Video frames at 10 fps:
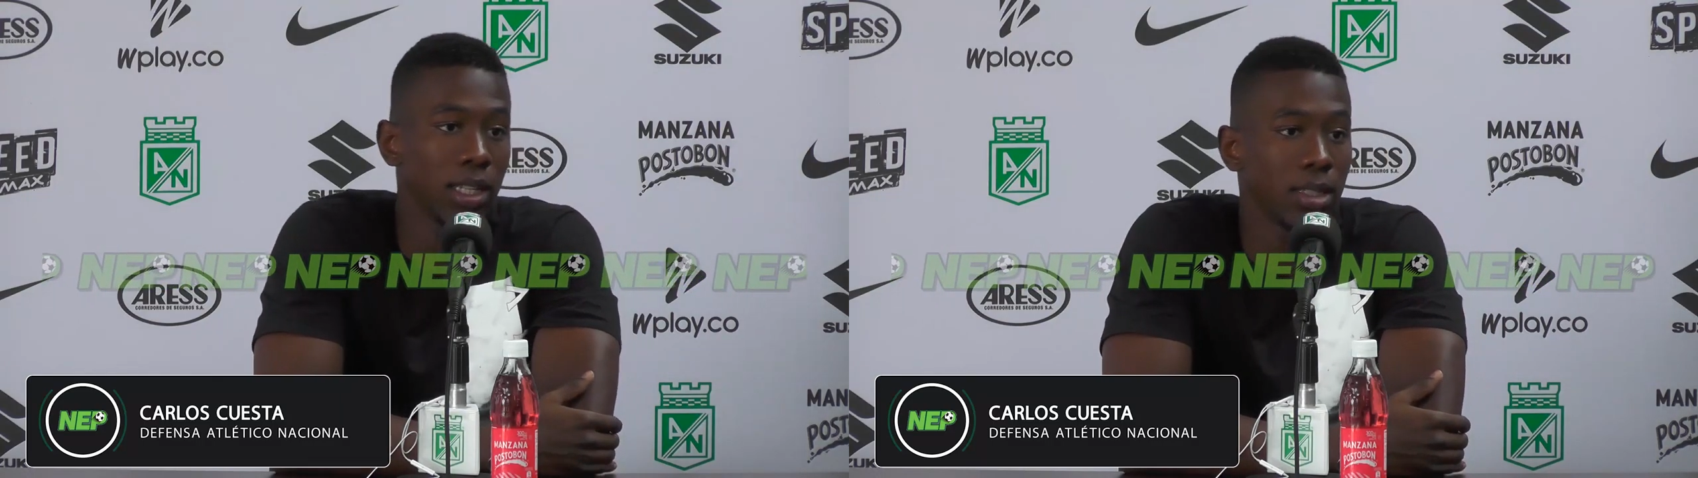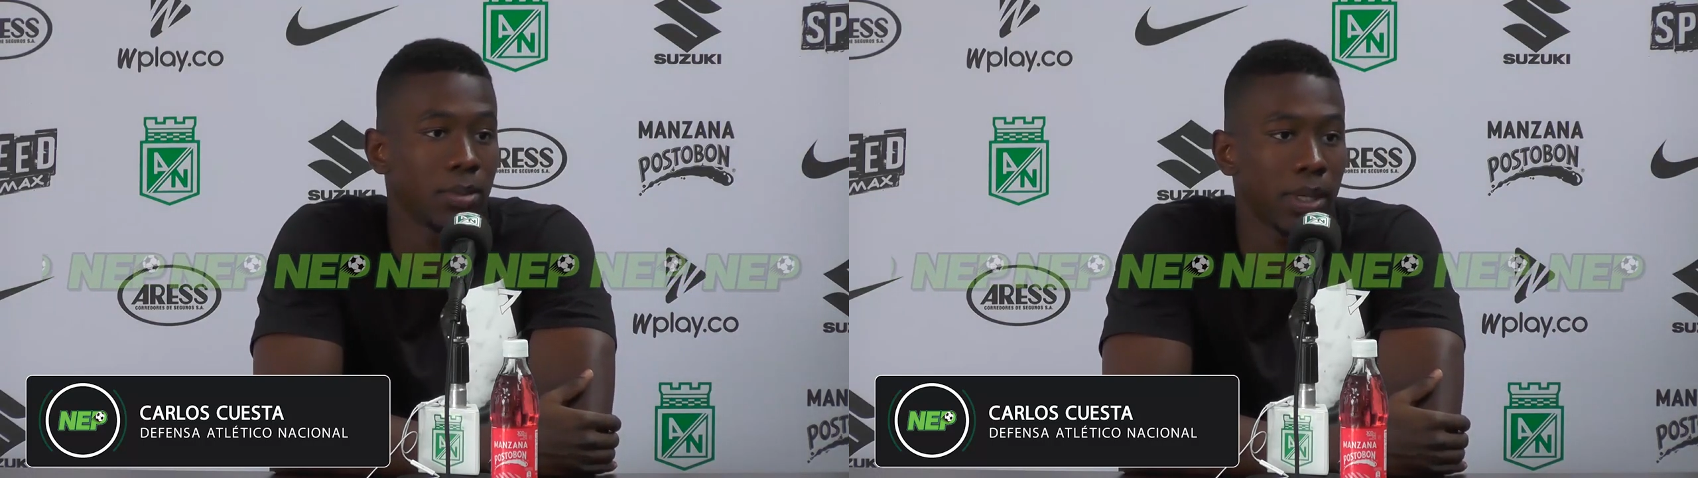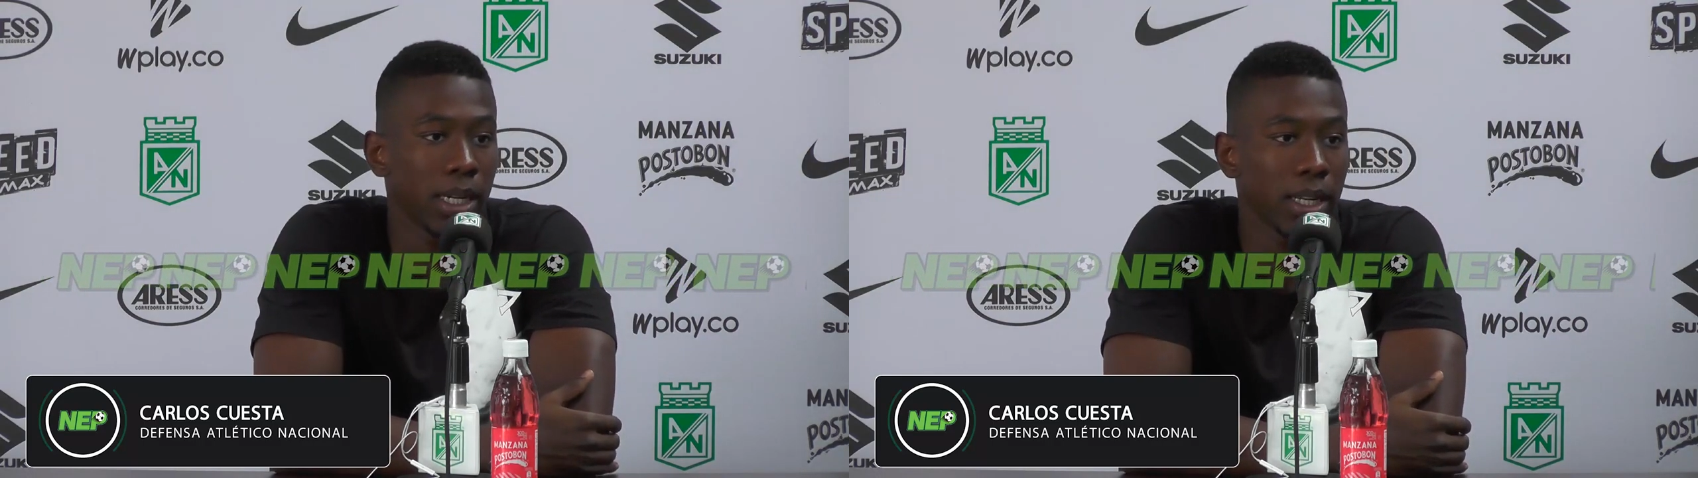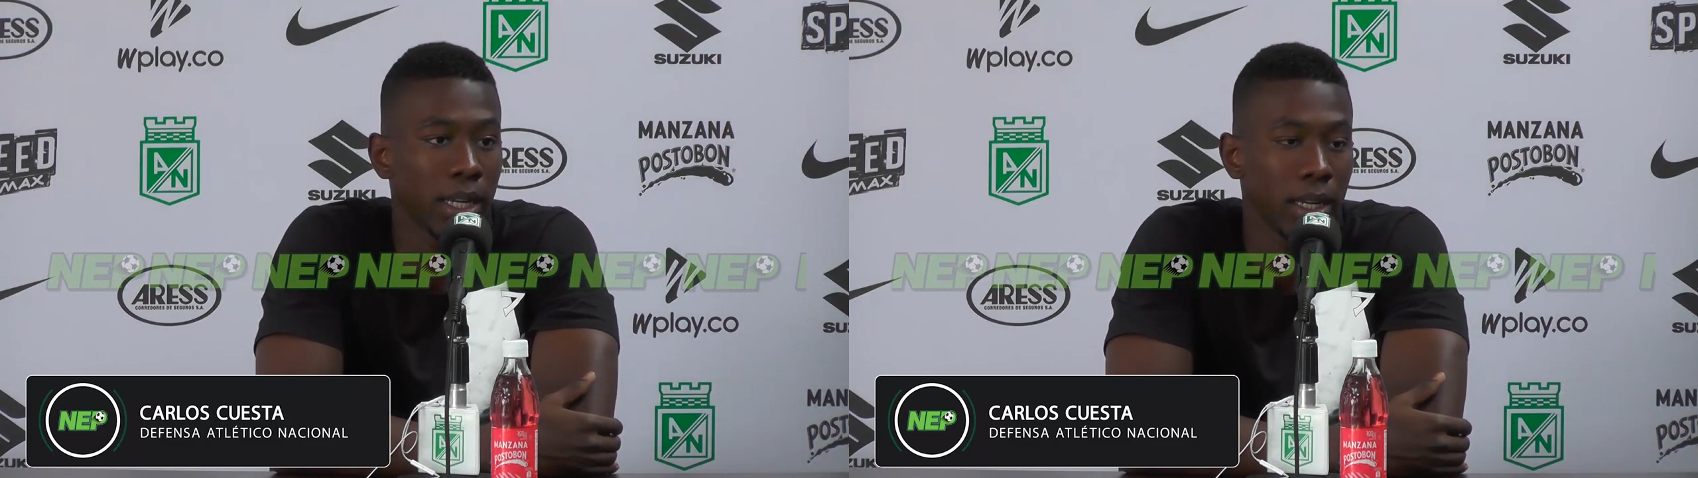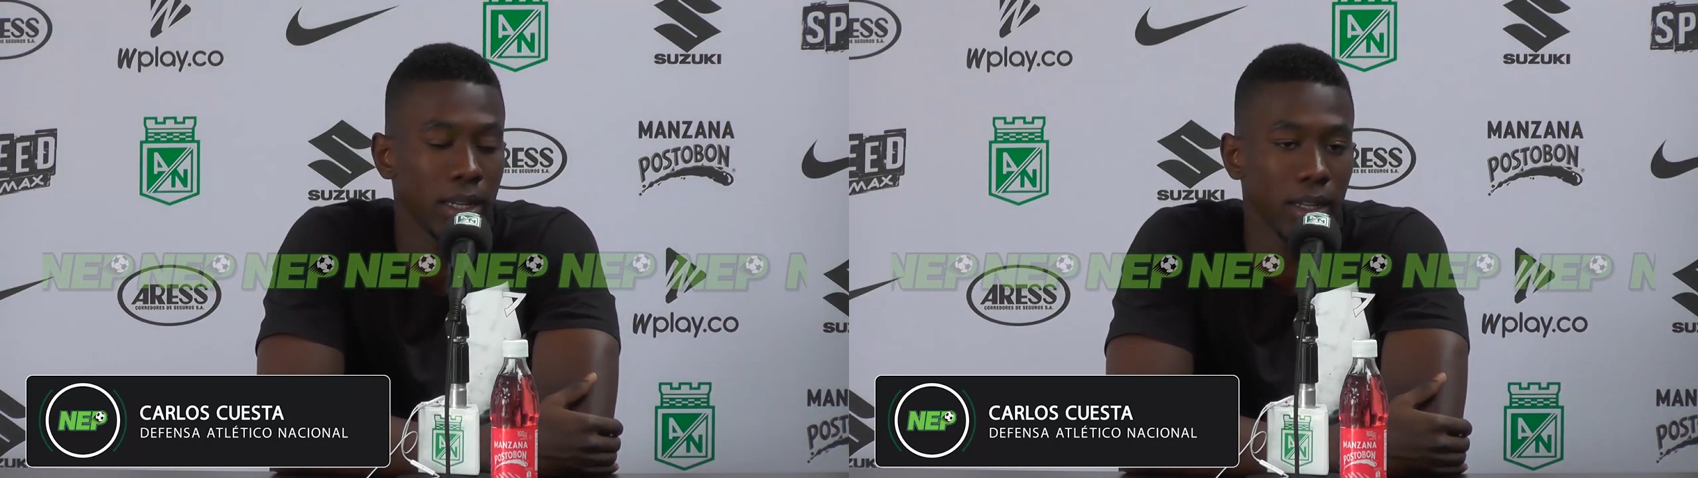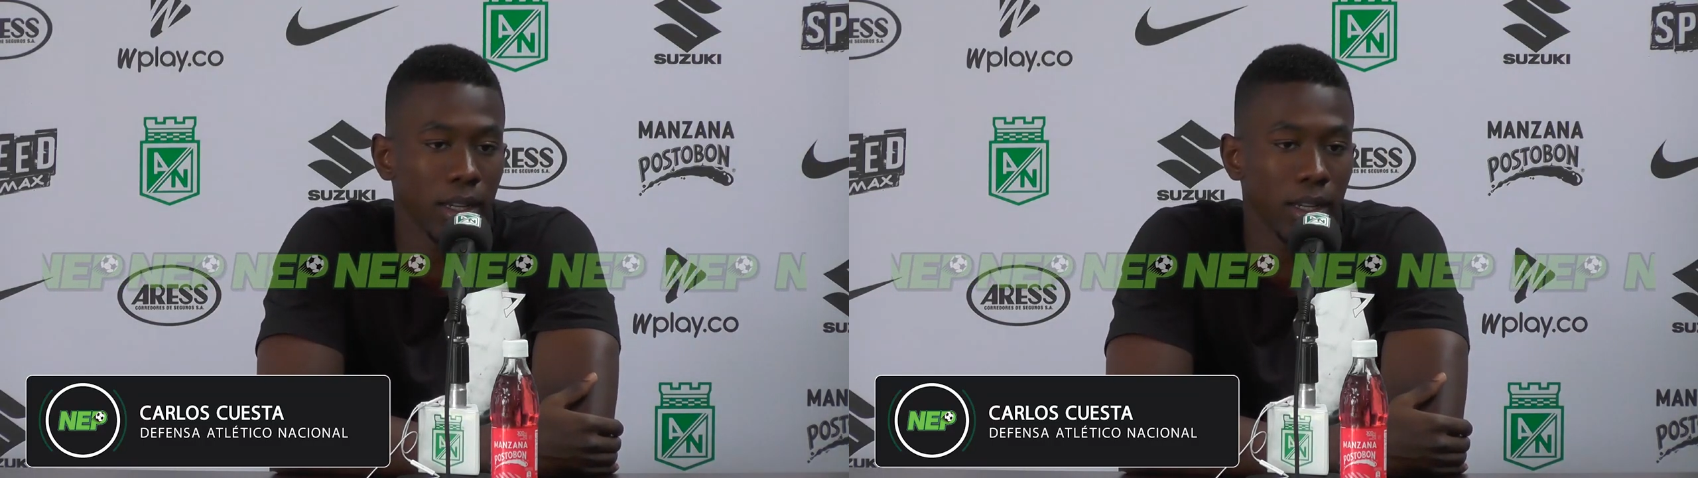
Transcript: y espera que,